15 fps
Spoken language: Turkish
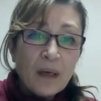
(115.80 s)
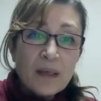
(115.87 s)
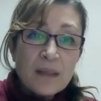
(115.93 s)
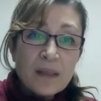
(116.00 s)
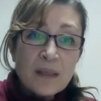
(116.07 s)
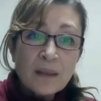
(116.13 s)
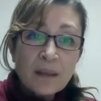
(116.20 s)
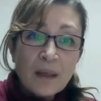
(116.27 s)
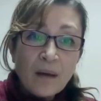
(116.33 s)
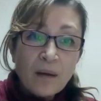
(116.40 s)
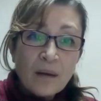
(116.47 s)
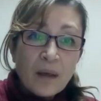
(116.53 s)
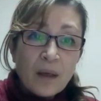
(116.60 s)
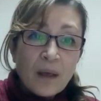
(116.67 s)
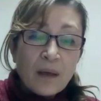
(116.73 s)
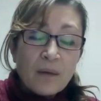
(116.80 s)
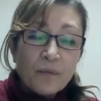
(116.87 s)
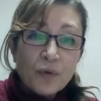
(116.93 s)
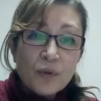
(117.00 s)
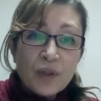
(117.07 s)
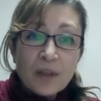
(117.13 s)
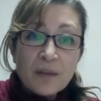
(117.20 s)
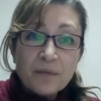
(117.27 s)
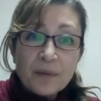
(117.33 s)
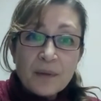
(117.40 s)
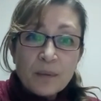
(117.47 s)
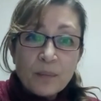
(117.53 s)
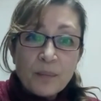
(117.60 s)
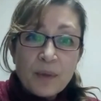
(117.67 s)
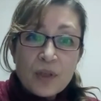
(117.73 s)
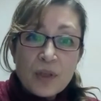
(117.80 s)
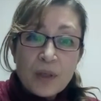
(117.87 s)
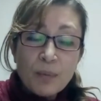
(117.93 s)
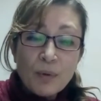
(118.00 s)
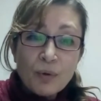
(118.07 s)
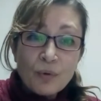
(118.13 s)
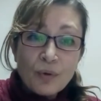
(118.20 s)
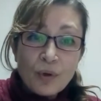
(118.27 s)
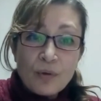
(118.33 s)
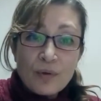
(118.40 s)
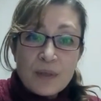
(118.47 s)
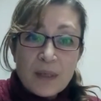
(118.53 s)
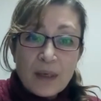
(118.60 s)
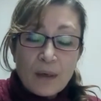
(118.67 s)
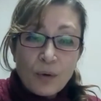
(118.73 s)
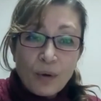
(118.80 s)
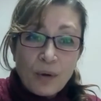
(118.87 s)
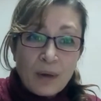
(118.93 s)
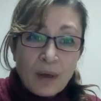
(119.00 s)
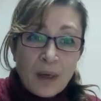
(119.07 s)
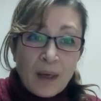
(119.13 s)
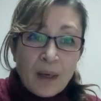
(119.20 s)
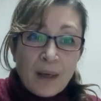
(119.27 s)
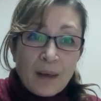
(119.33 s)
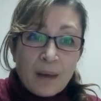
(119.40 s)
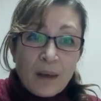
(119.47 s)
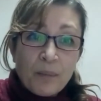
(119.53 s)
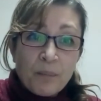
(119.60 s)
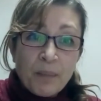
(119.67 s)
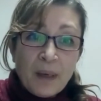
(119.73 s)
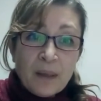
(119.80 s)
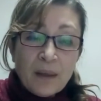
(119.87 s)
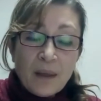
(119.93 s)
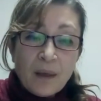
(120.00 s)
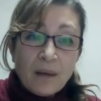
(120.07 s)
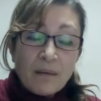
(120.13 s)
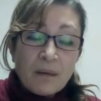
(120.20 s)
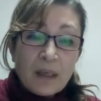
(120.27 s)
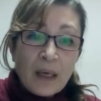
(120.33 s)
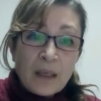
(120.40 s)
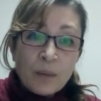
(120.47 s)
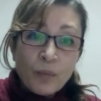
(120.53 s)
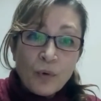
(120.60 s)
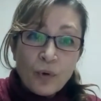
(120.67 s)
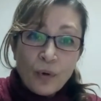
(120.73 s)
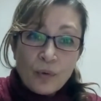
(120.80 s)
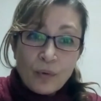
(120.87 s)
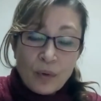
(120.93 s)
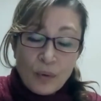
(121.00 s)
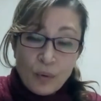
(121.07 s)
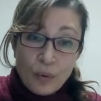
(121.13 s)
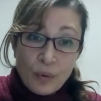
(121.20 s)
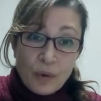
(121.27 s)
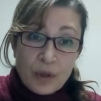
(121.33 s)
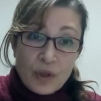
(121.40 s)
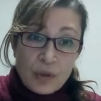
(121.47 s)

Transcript: aslında fotoğrafın başka bir yönünü gösteriyor. Ben de kendimi o yön, o